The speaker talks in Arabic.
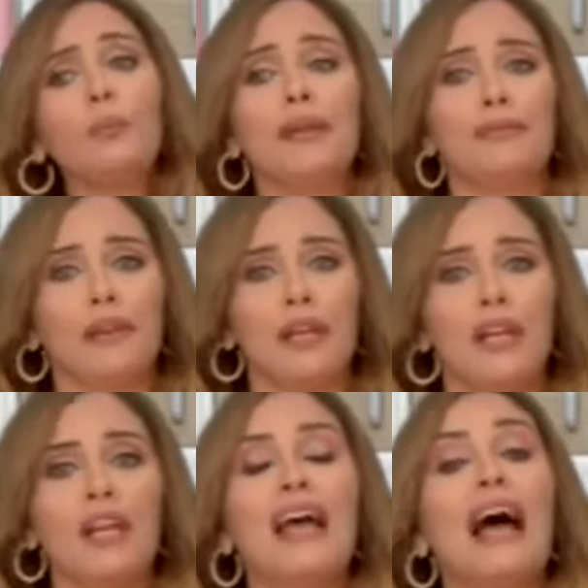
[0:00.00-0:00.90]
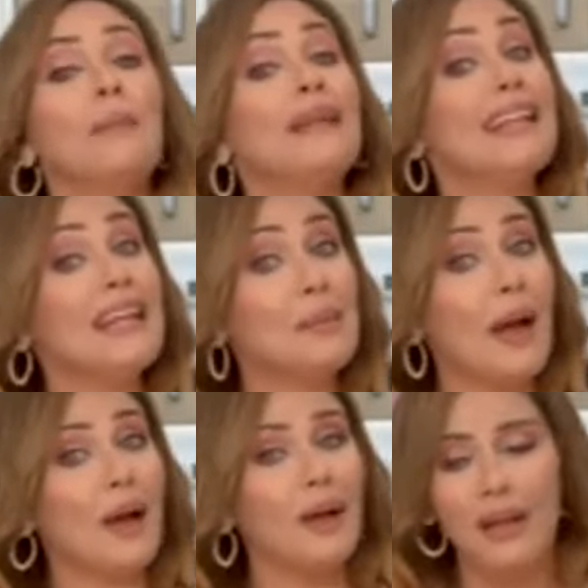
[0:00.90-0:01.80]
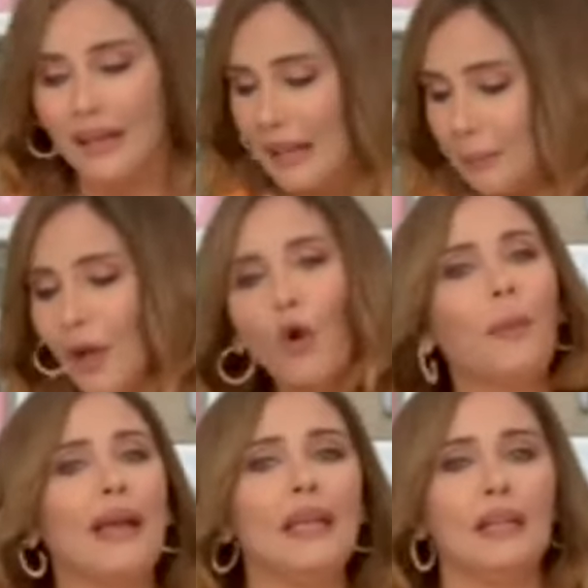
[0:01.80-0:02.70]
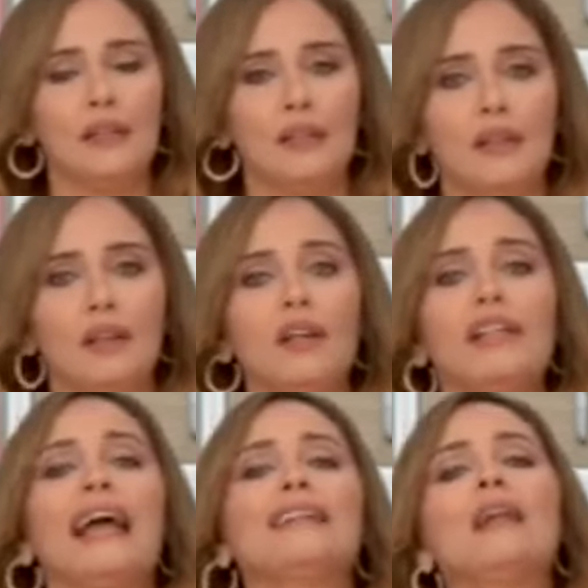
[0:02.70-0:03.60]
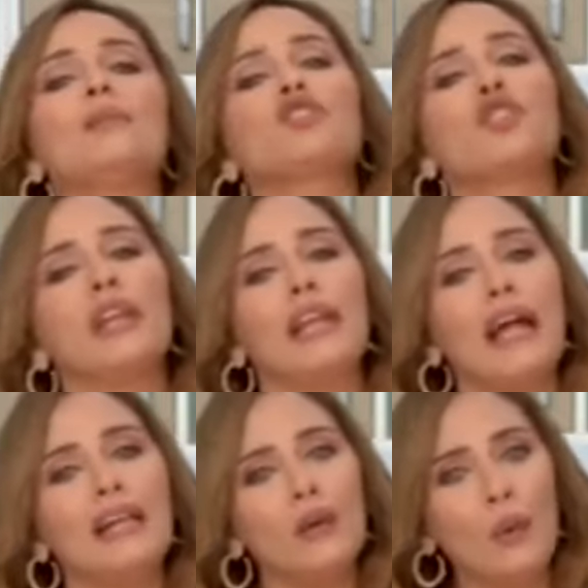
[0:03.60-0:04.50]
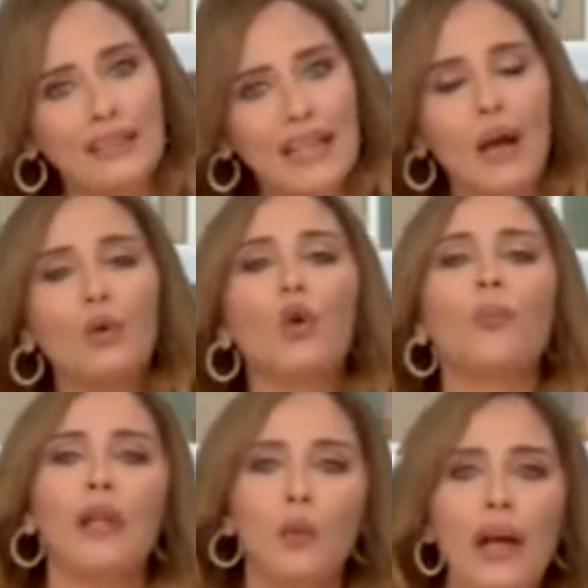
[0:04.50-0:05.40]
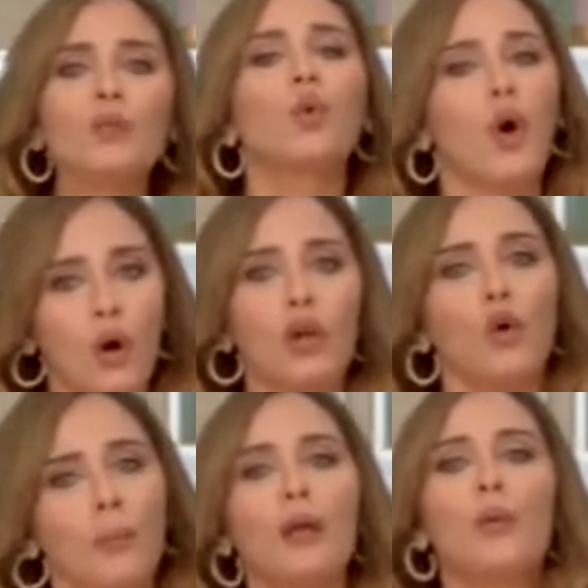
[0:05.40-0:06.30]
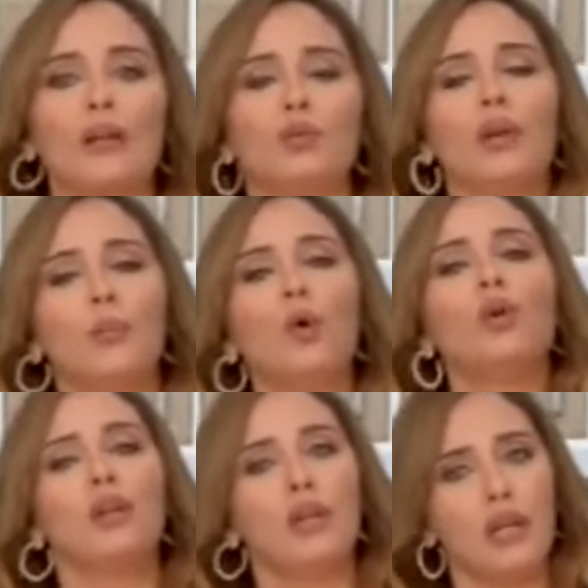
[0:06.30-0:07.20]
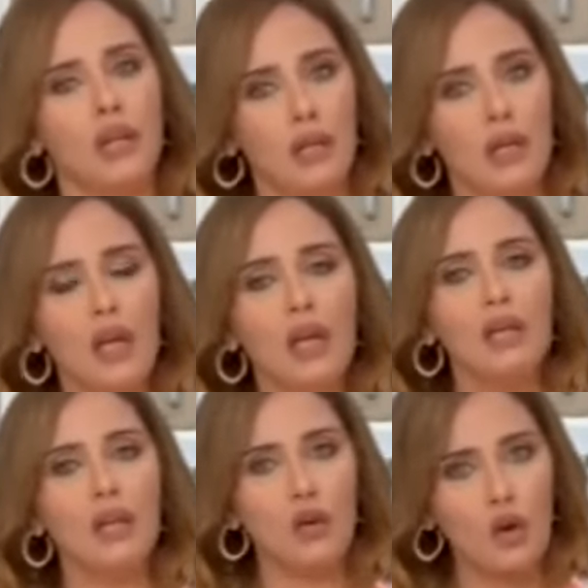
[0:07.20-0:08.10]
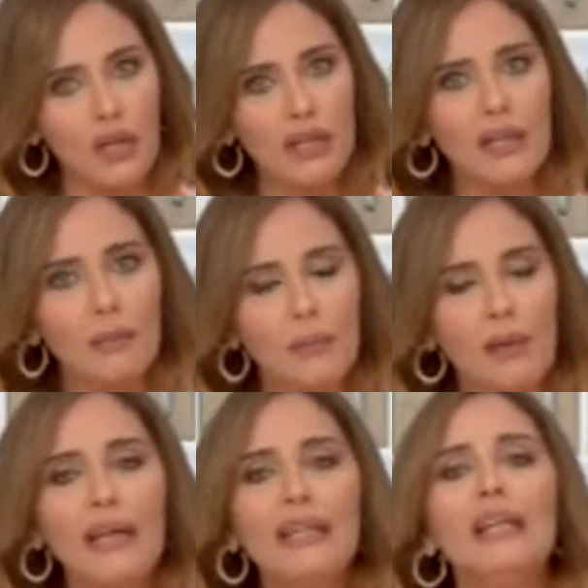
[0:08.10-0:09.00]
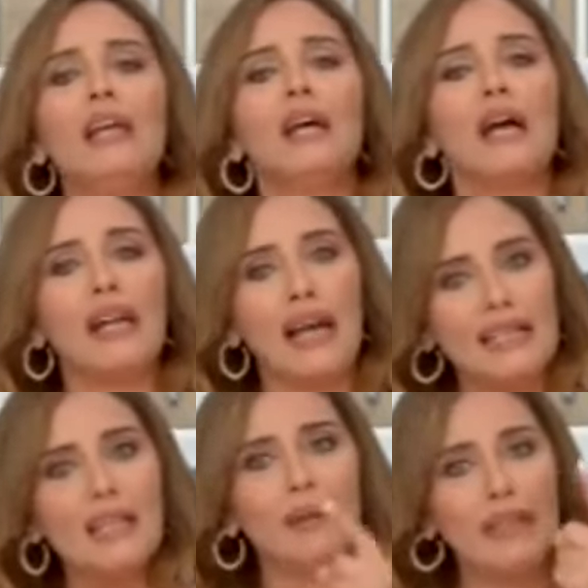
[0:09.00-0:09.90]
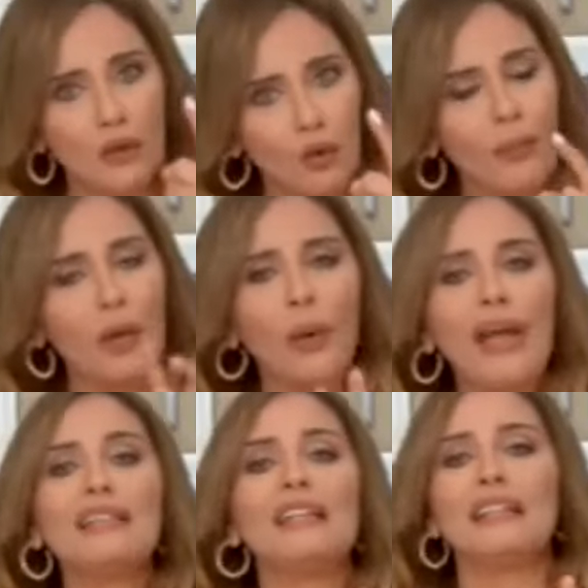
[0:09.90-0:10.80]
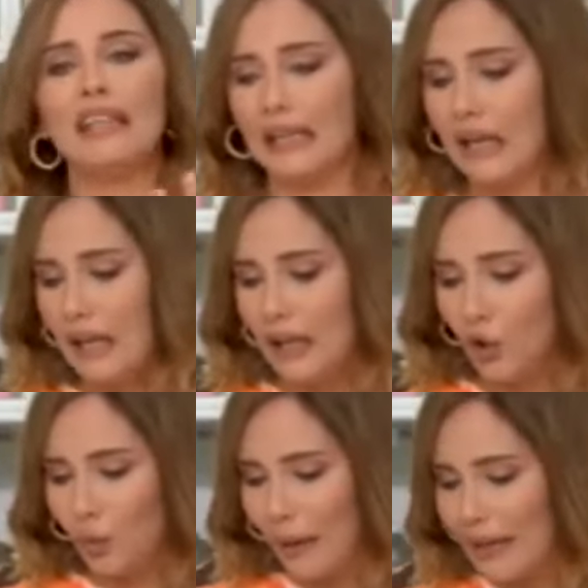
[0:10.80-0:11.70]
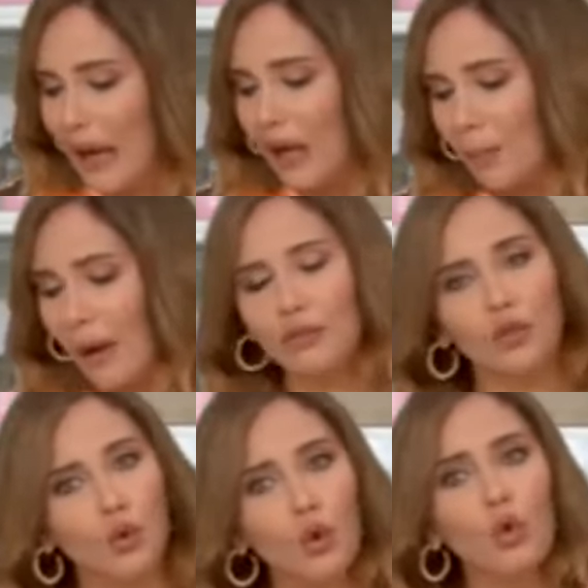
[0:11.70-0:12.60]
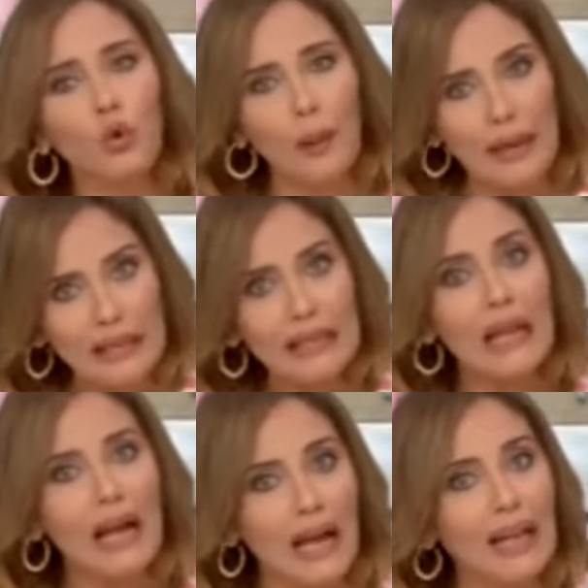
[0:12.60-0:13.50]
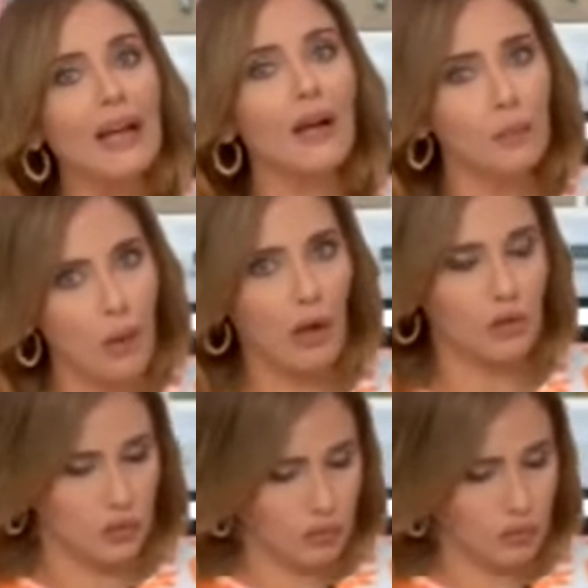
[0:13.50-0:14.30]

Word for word: بيفرق عملنا ايه بقى جبنا قمعين يعني انا بشتري الحله لوحدها والقمع لوحده اه القمع لوحده وانا بقول للراجل اللي بيبيع لي انا عايزه بدل القمع الواحد اتنين القمعين على بعض دول قمعين على بعض